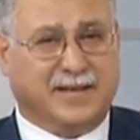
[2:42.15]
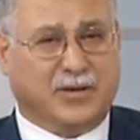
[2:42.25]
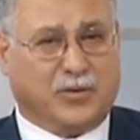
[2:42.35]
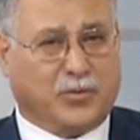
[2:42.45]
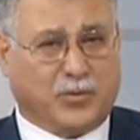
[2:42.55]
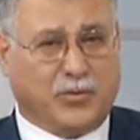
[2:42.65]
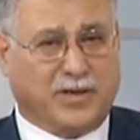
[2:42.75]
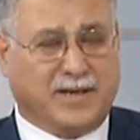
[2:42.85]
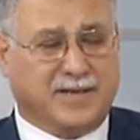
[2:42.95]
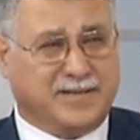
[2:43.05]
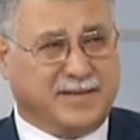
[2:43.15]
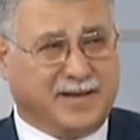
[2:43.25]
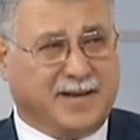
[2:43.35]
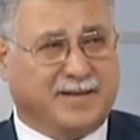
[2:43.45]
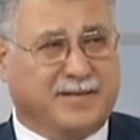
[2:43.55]
القرود
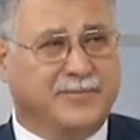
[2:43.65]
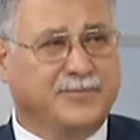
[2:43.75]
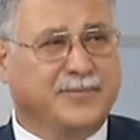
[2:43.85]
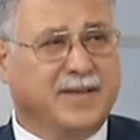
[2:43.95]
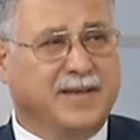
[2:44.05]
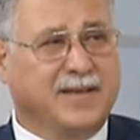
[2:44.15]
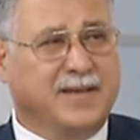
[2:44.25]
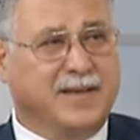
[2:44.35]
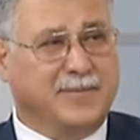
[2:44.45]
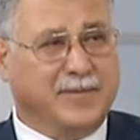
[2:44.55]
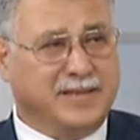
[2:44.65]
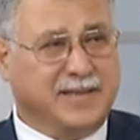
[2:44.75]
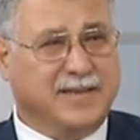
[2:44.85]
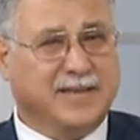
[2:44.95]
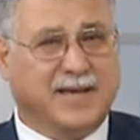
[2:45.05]
الازدهار آه،
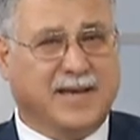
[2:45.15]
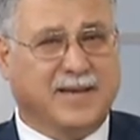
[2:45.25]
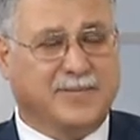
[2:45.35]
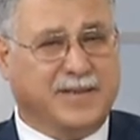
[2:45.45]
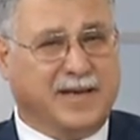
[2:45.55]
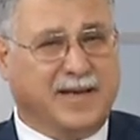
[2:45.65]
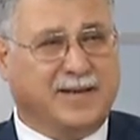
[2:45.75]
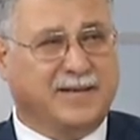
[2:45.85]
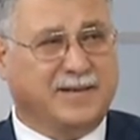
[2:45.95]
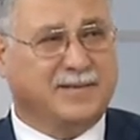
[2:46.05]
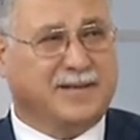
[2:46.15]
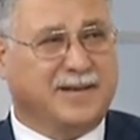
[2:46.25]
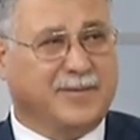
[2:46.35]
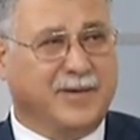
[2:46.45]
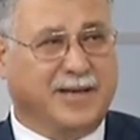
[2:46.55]
المدينة كان الإبداع
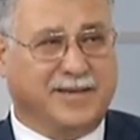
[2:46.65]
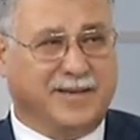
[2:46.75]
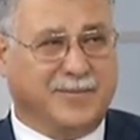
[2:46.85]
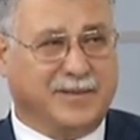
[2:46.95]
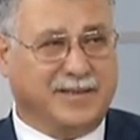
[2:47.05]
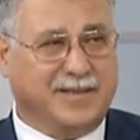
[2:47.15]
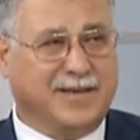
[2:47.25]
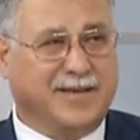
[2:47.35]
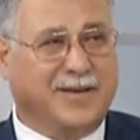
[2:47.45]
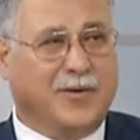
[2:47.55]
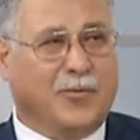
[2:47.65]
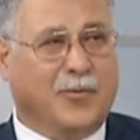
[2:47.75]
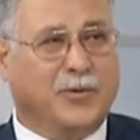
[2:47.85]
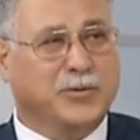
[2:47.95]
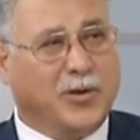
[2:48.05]
ينطلق من هذه المدينة
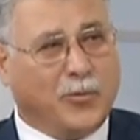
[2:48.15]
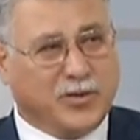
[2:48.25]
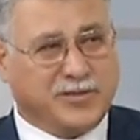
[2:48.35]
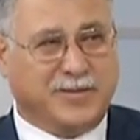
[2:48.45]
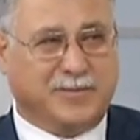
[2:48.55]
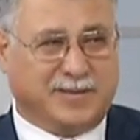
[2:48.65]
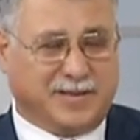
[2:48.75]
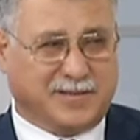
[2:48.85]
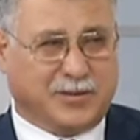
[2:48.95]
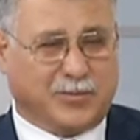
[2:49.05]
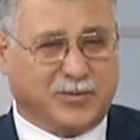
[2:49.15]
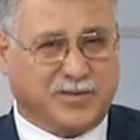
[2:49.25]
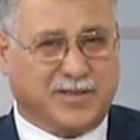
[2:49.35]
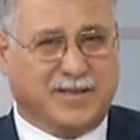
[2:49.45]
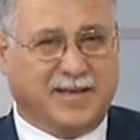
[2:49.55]
ويتوج في مدينة
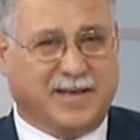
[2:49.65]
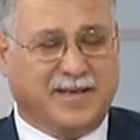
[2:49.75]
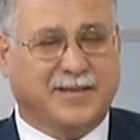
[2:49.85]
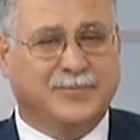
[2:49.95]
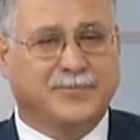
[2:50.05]
القدس لذلك